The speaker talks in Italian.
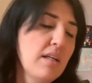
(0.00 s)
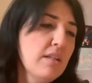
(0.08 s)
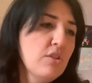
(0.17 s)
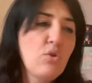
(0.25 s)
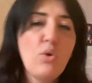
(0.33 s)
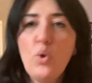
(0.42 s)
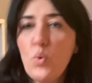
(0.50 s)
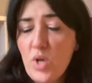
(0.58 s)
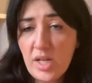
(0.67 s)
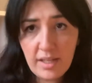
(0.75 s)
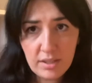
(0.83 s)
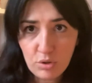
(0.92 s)
sono
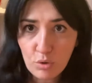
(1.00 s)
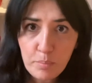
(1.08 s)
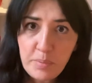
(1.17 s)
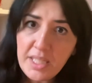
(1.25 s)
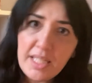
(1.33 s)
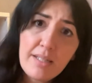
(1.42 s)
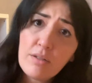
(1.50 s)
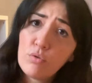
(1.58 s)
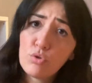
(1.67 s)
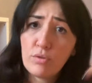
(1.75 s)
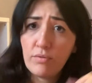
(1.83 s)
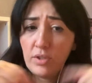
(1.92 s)
una che sono pigra,
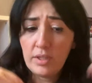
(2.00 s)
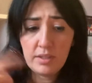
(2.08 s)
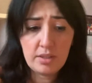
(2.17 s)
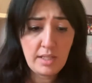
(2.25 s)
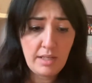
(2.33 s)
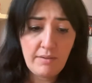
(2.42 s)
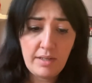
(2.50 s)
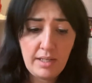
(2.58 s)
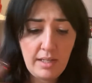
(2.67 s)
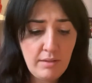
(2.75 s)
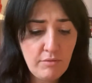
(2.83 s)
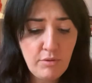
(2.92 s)
non ho voglia di scrivere
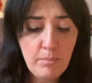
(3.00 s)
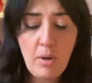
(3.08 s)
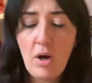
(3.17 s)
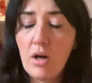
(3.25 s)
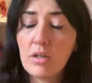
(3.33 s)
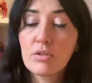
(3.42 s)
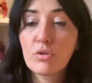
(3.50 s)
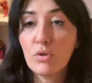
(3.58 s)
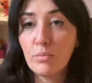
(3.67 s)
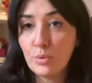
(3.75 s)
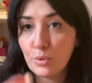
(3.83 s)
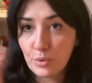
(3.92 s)
nell'info box,
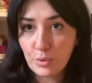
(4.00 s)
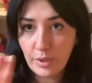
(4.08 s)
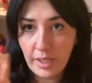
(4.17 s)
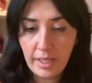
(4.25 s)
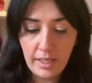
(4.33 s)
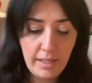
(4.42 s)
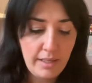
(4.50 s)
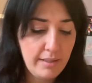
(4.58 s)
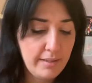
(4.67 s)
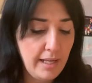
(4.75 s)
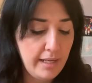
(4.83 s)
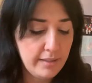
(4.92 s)

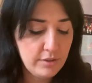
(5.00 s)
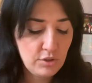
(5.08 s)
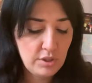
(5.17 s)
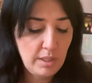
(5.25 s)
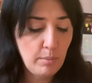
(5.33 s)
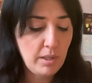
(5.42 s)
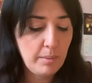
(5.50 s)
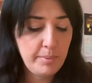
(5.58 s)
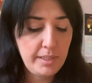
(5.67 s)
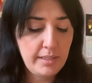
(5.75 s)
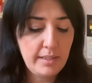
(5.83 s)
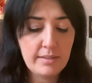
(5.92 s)
comunque dai, ci siamo
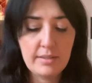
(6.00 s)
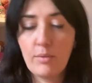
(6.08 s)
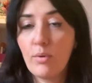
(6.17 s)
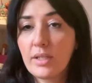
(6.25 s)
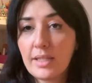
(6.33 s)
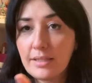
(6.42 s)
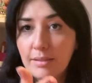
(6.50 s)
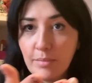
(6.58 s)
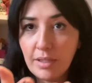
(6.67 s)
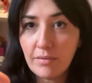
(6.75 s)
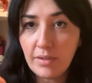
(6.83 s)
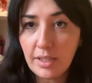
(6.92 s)
capiti, se guardate i
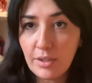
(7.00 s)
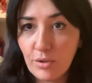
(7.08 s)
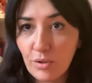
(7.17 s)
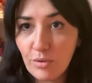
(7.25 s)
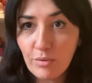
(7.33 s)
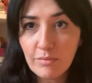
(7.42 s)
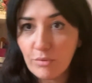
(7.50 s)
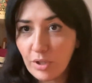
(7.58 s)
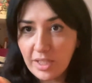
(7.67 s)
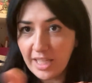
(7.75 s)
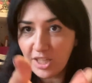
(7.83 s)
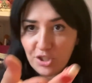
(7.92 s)
miei video,
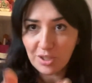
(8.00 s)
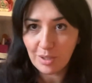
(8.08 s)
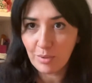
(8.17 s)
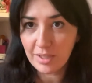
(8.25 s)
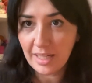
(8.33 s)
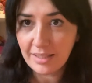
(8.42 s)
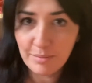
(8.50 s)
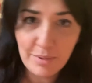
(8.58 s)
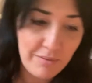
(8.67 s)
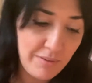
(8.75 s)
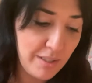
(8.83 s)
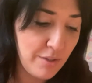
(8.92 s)
voi 10 che guardate i
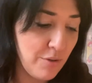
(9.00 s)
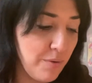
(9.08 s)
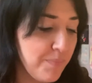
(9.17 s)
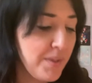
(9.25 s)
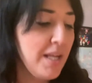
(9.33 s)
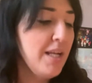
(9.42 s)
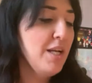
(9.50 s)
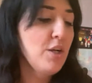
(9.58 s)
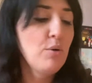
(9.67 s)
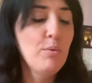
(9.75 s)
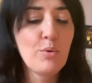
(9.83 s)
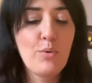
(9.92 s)
miei video,
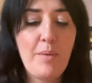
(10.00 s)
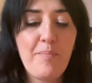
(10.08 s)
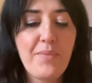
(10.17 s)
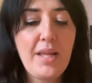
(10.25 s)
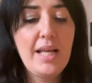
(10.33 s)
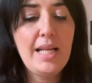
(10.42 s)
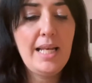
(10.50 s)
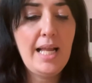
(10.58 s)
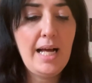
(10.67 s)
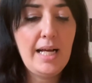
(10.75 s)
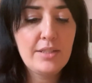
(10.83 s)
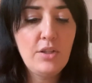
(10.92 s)
Comunque,
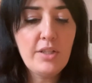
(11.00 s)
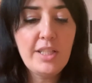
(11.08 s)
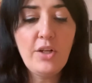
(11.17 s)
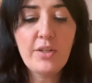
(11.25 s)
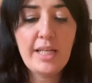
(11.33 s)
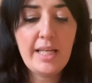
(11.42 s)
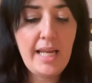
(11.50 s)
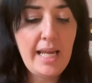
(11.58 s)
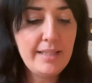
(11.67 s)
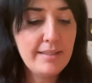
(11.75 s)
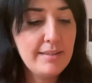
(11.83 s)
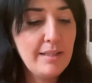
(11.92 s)
la Doki Doki
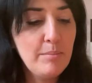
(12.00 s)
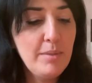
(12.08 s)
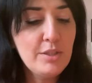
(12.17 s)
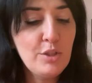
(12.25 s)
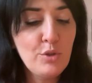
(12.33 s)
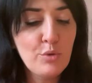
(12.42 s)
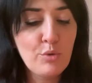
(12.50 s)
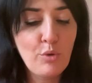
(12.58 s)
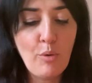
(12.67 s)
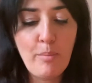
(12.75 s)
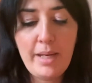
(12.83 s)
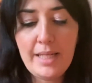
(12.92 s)
Crate del mese di
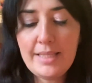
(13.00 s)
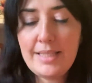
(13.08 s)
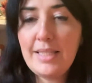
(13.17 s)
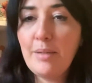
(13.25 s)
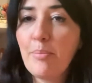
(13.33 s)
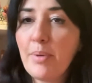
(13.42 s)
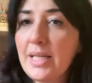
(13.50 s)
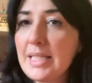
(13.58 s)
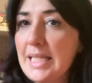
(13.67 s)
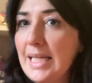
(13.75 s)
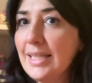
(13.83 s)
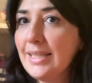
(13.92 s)
ottobre si
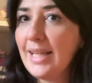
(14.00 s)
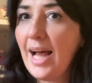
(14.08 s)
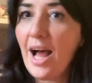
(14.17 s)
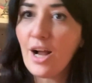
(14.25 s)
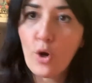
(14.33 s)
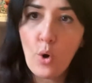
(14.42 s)
presenta